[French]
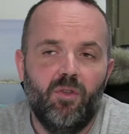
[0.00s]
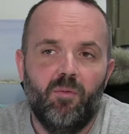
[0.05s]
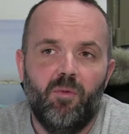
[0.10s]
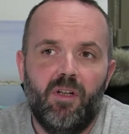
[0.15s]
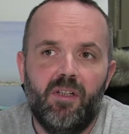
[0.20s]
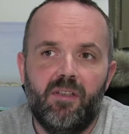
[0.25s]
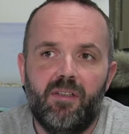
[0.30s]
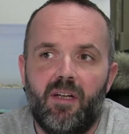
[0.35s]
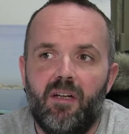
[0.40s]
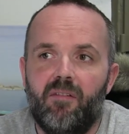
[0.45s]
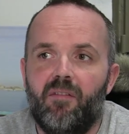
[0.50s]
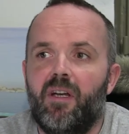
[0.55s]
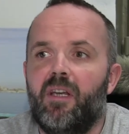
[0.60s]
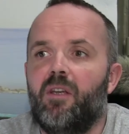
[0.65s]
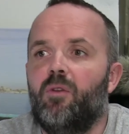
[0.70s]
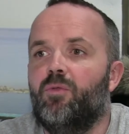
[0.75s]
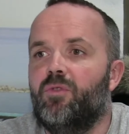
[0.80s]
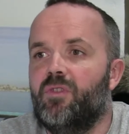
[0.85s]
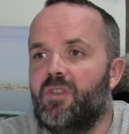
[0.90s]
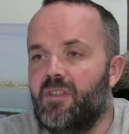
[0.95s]
comment elles travaillent,
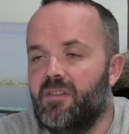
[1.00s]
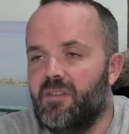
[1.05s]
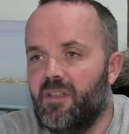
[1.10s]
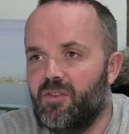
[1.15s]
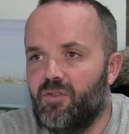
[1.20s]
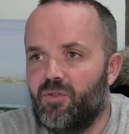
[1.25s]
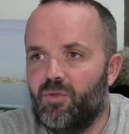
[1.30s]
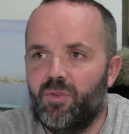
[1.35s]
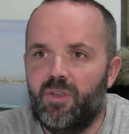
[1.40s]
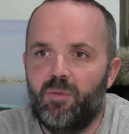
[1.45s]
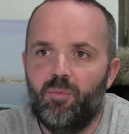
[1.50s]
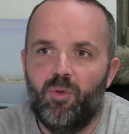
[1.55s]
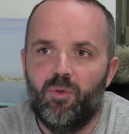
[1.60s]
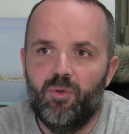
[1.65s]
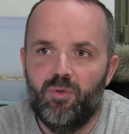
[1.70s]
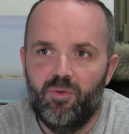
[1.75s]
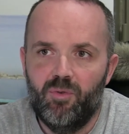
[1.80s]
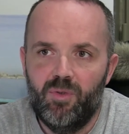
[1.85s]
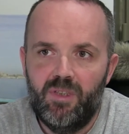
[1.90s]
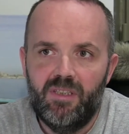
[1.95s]
l'utilisation des
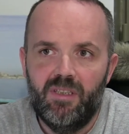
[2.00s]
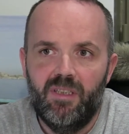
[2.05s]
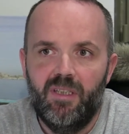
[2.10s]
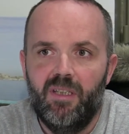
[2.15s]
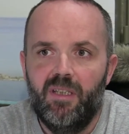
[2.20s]
produits.